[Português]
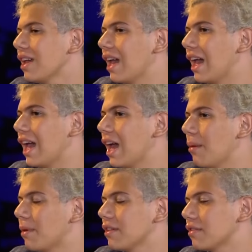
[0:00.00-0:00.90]
é,
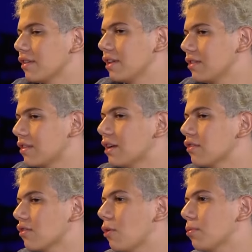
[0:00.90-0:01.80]
mas em certos
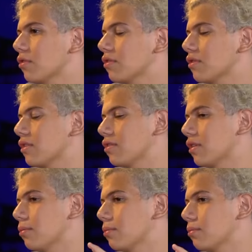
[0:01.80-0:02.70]
tópicos que
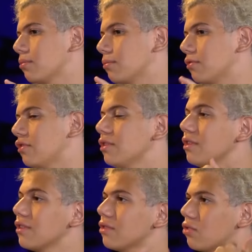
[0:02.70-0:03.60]
são de,
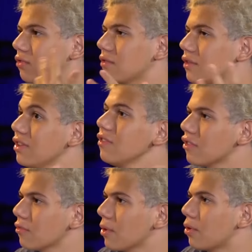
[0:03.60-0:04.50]
de ensino
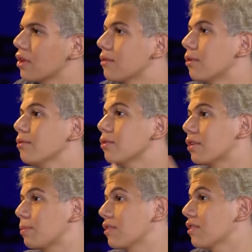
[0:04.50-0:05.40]
superior, que vão envolver a
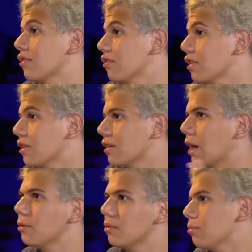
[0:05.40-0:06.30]
pesquisa, a gente
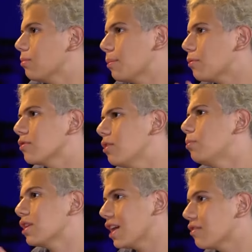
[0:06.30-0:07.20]
acaba não se aprofundando
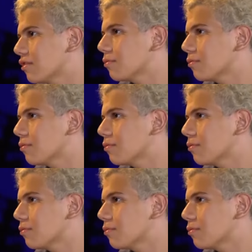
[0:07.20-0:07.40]
porque é ensino